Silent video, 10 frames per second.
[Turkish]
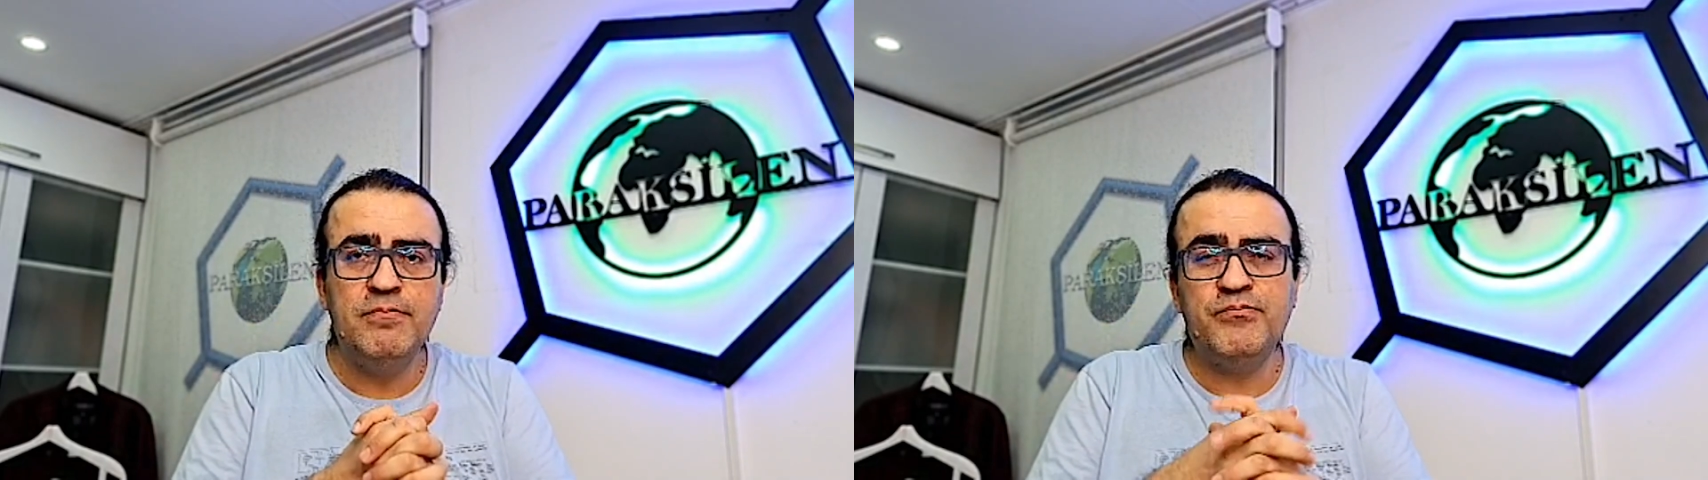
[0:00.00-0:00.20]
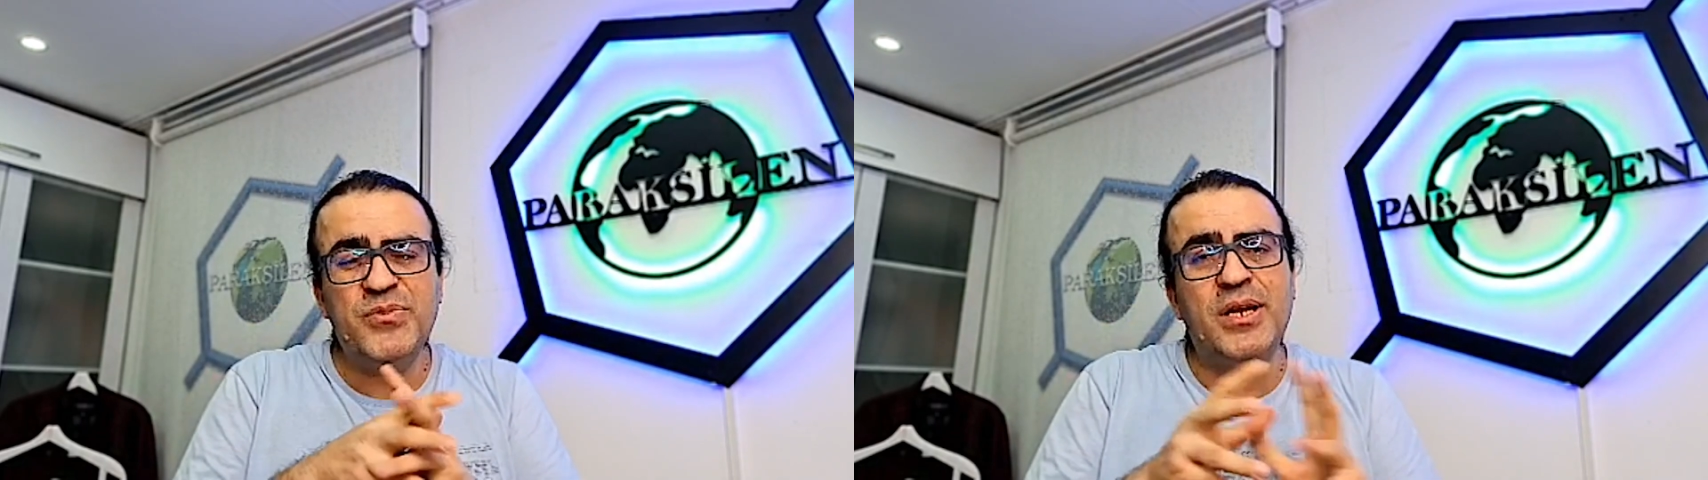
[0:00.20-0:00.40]

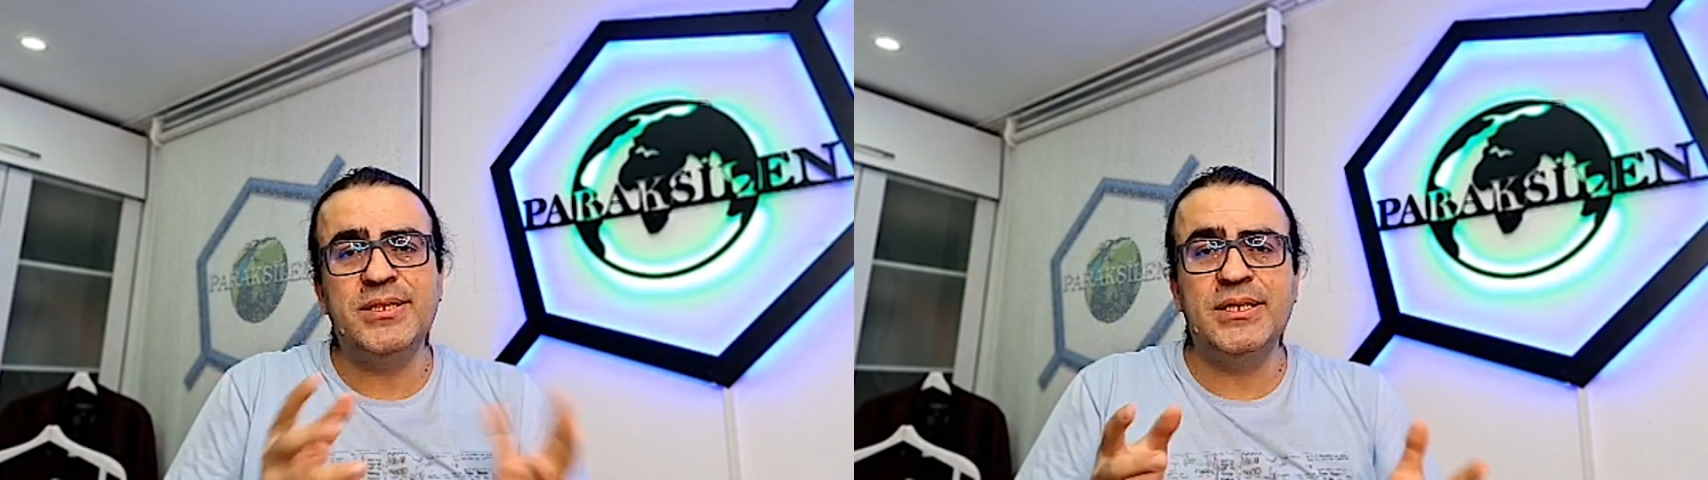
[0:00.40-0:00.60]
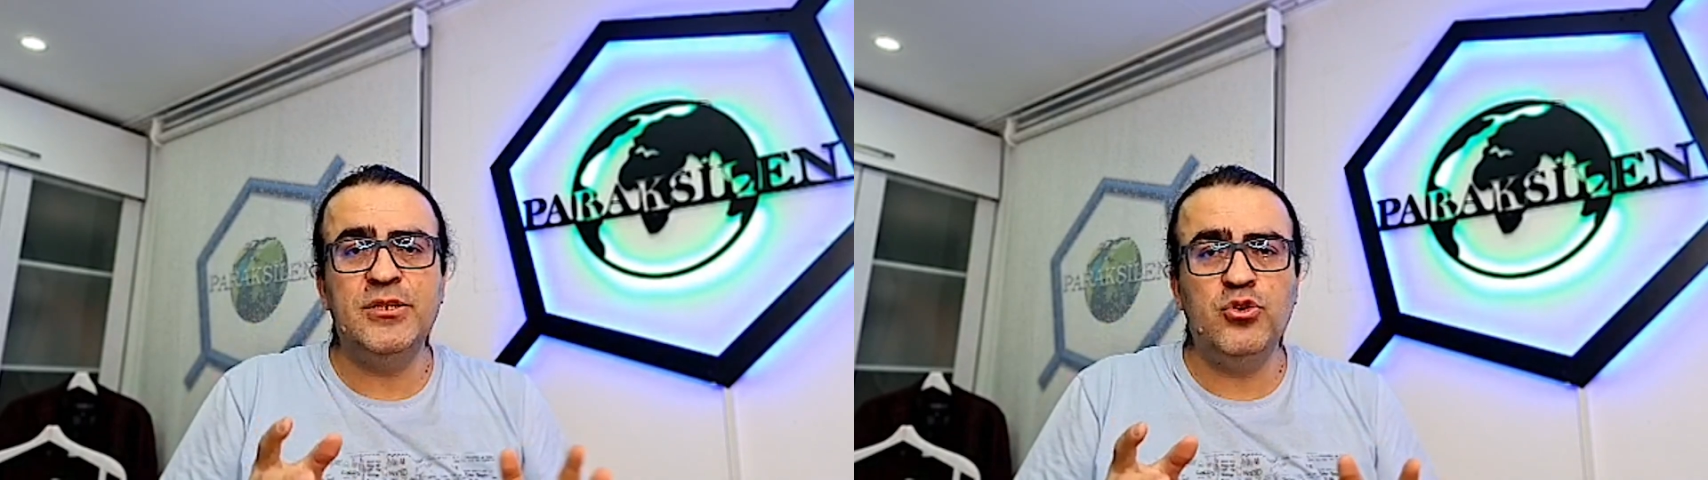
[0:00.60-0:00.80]

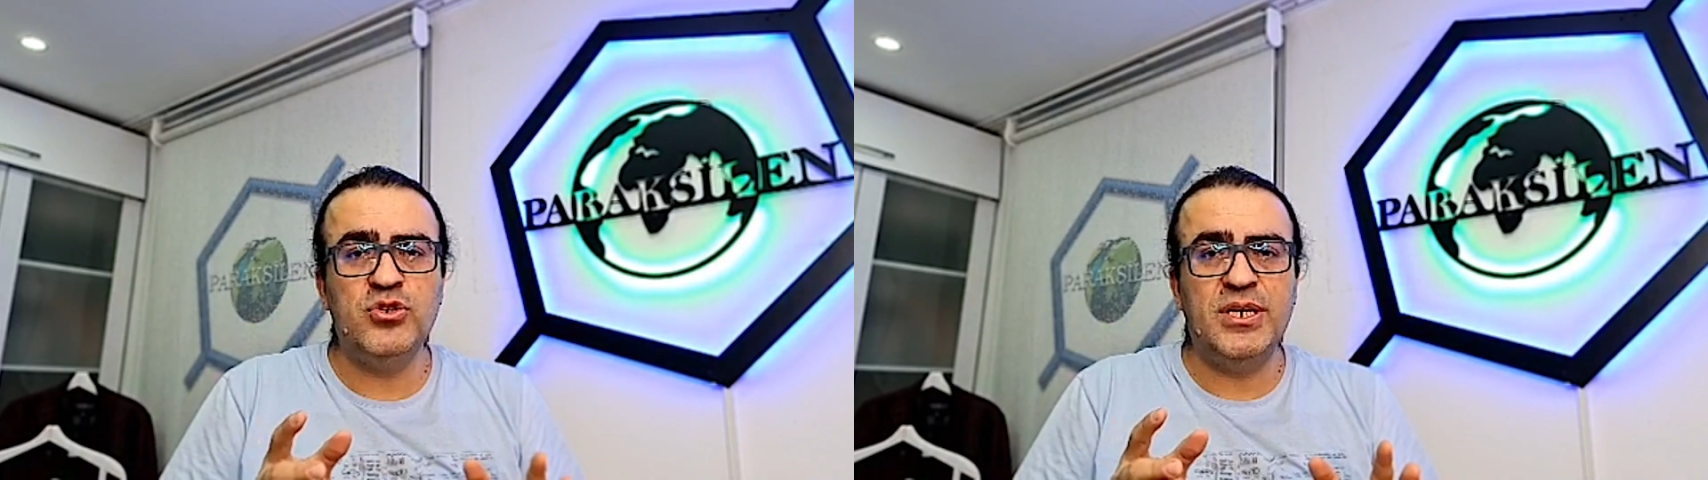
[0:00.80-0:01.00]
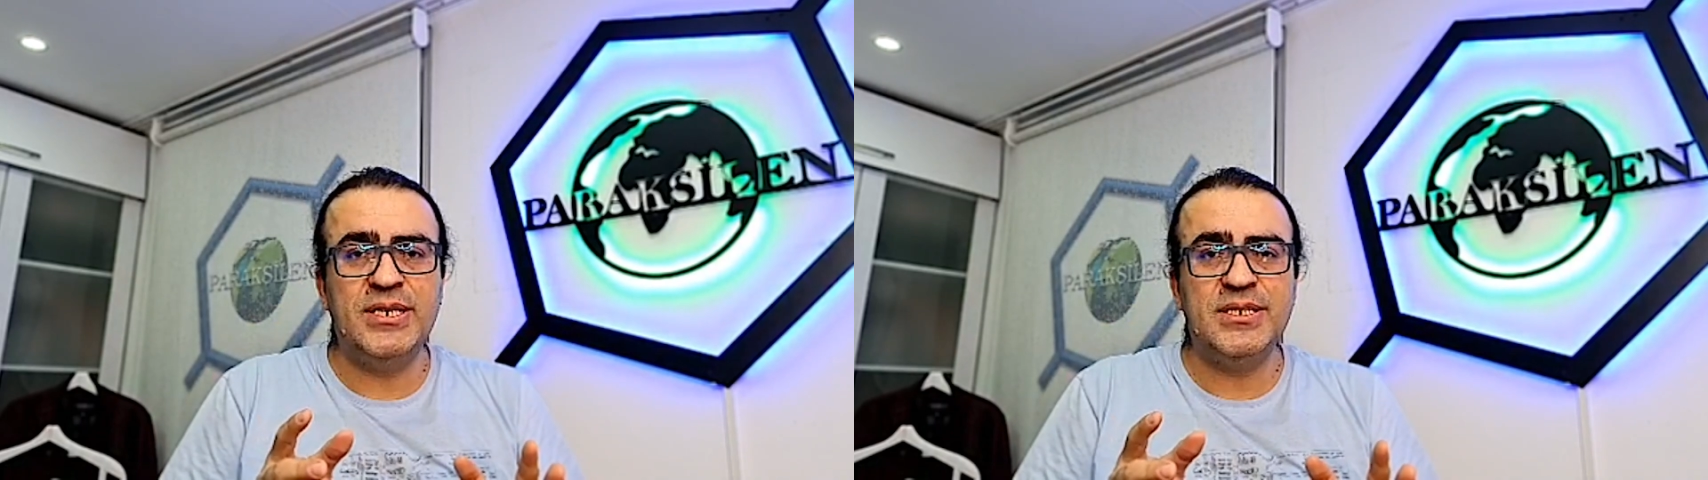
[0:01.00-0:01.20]
rahatlıkla
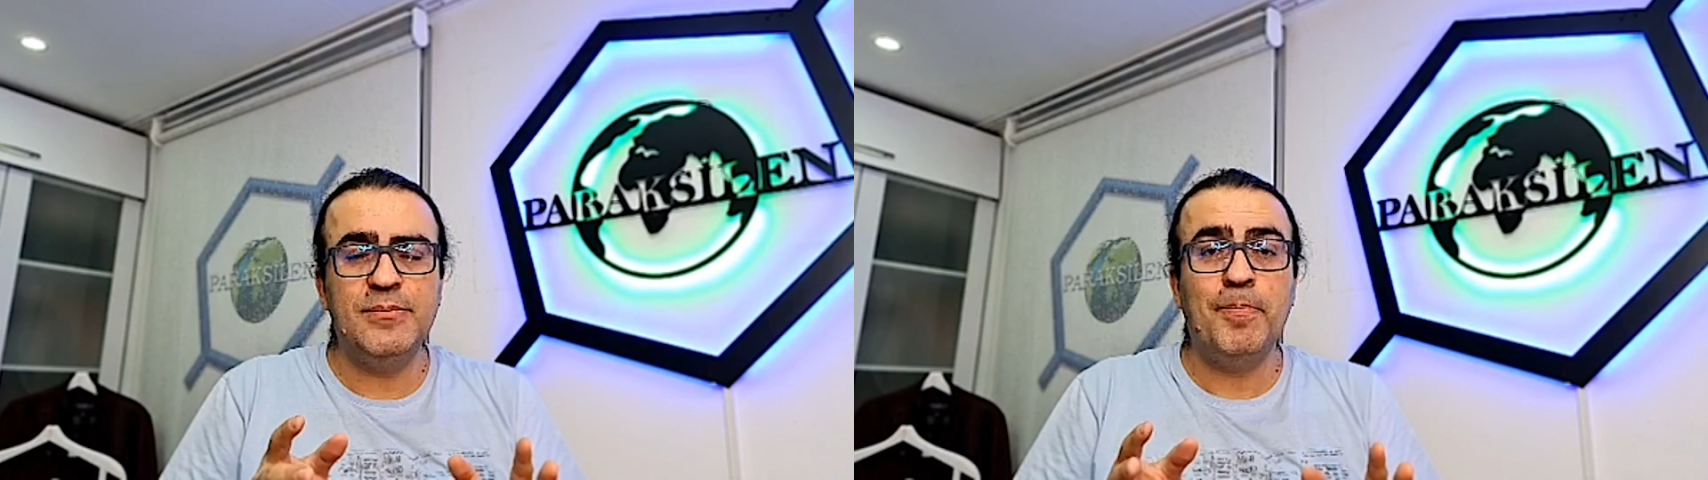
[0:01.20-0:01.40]
çözersin.